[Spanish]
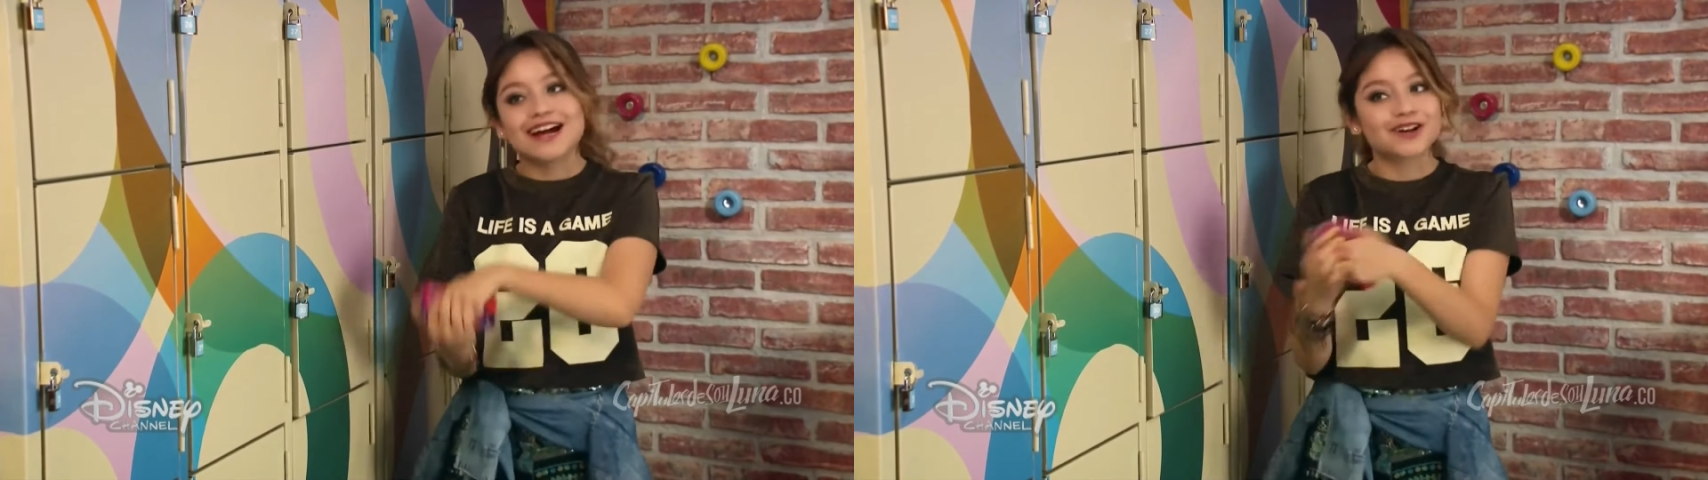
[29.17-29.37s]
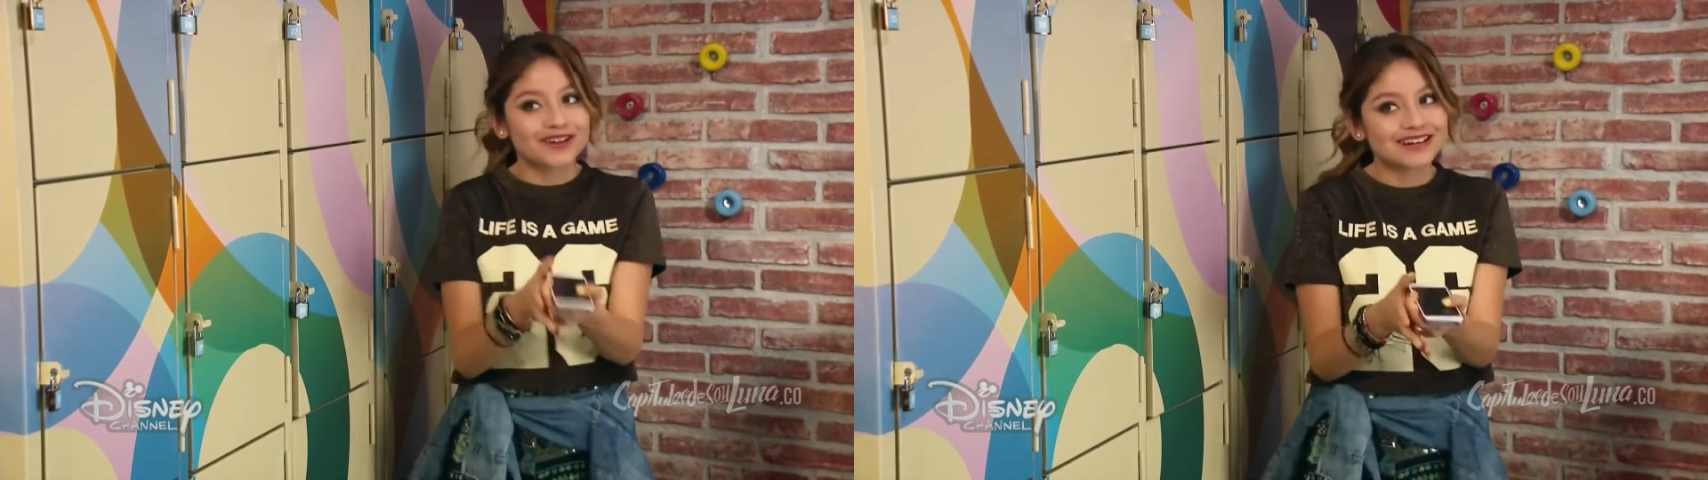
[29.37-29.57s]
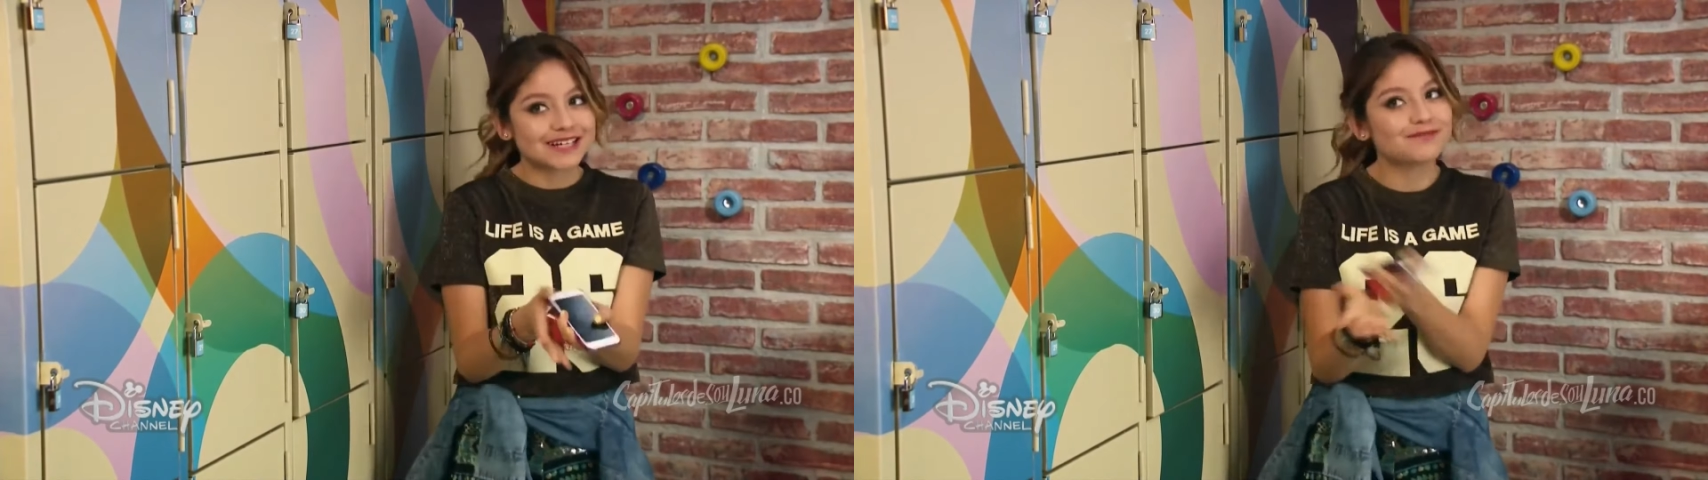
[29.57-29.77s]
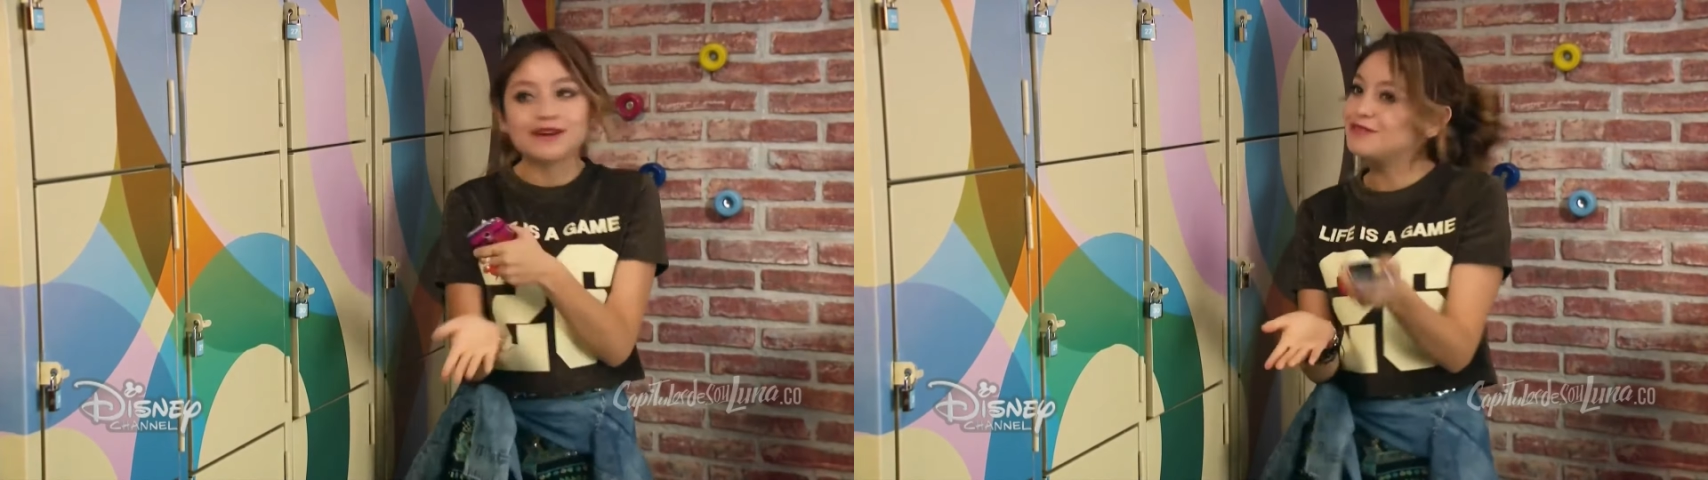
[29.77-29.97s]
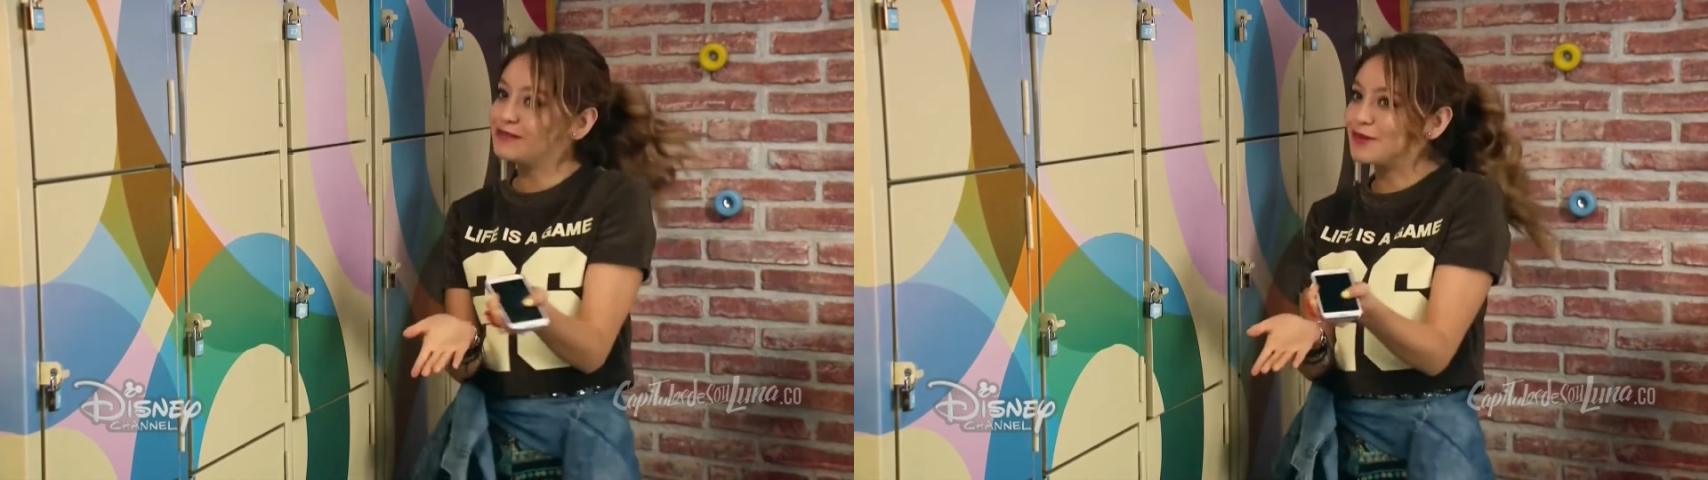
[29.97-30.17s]
y la Roller
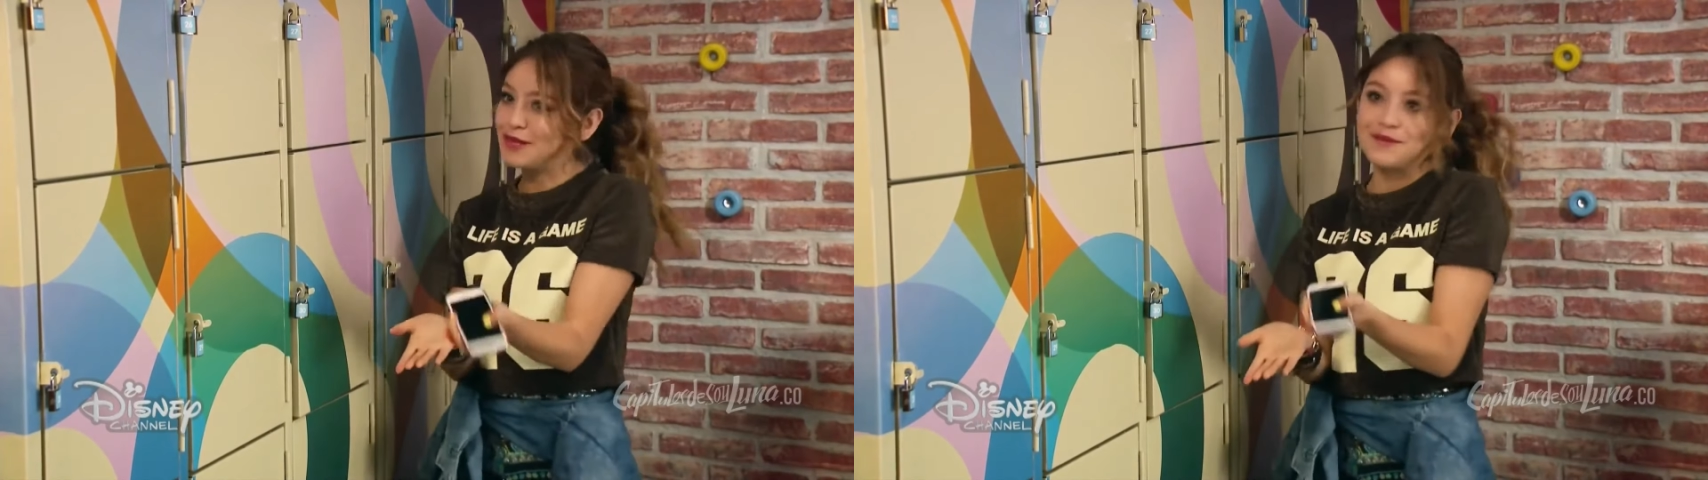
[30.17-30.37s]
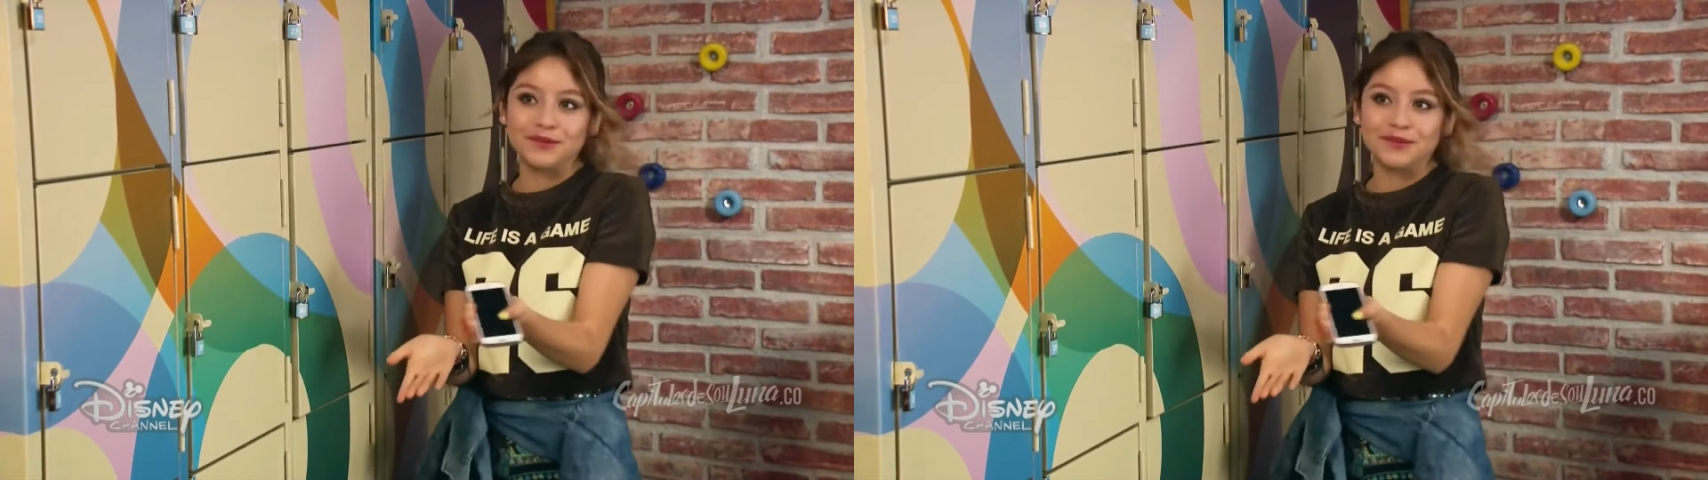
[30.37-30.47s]
Jam al mismo